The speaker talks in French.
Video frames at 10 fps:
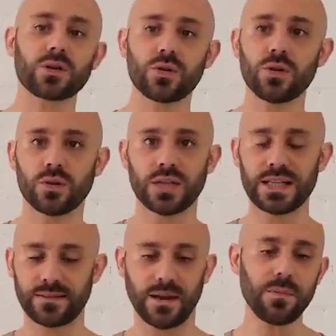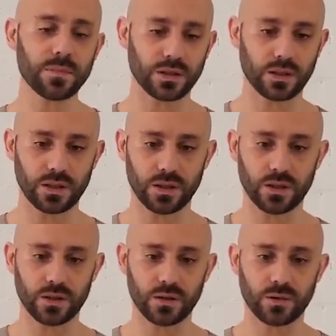que les thèmes
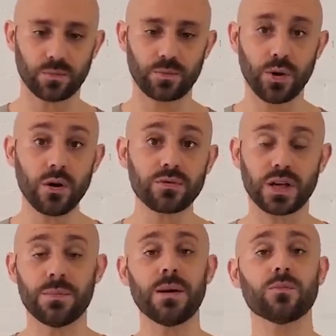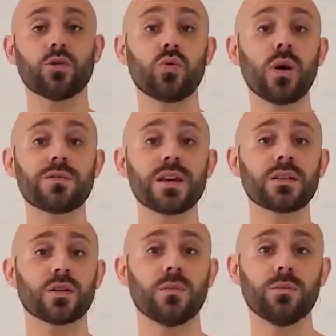euh, peuvent et même doivent
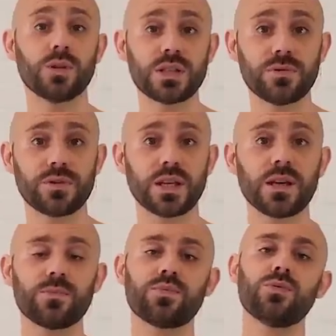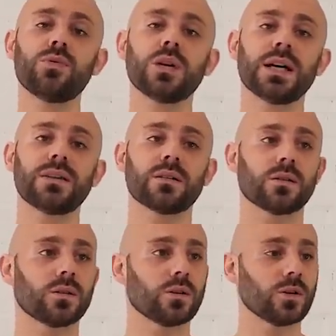être modifiés pour être
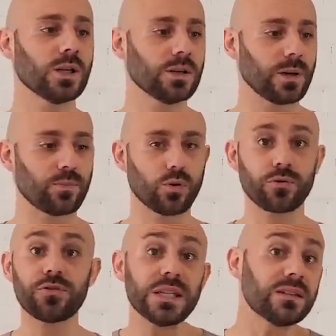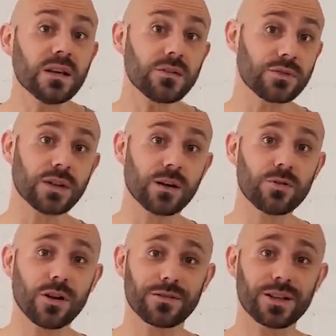euh, bah, pour fitter
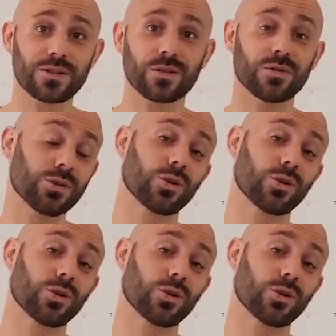finalement avec euh, votre